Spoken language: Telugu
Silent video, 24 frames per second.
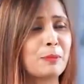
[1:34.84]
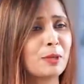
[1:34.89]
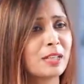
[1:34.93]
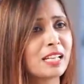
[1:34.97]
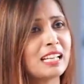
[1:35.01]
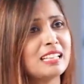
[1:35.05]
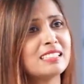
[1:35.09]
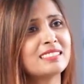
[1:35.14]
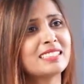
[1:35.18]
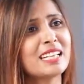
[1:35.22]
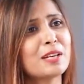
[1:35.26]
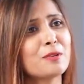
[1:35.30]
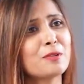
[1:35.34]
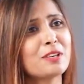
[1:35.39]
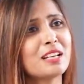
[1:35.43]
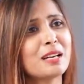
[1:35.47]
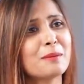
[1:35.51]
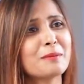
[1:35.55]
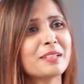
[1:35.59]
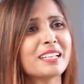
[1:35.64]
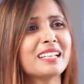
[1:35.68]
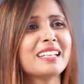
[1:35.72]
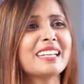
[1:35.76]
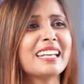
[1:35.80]
ఇప్పుడు కలిసే
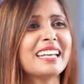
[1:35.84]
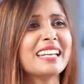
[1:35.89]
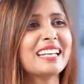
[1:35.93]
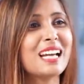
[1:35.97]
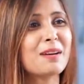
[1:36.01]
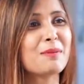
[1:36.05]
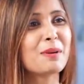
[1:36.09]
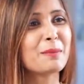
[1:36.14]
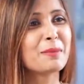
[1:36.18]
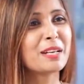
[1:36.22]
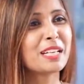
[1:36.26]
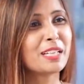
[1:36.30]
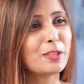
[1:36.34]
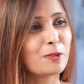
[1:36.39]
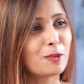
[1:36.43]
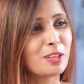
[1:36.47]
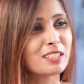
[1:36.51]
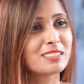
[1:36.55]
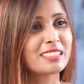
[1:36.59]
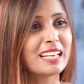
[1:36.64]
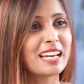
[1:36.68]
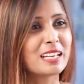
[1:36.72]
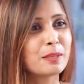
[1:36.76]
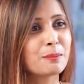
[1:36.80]
ఉన్నాం కానీ ఏం లాభం అండి
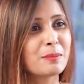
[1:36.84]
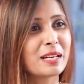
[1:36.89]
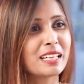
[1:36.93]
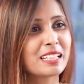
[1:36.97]
ఒకసారి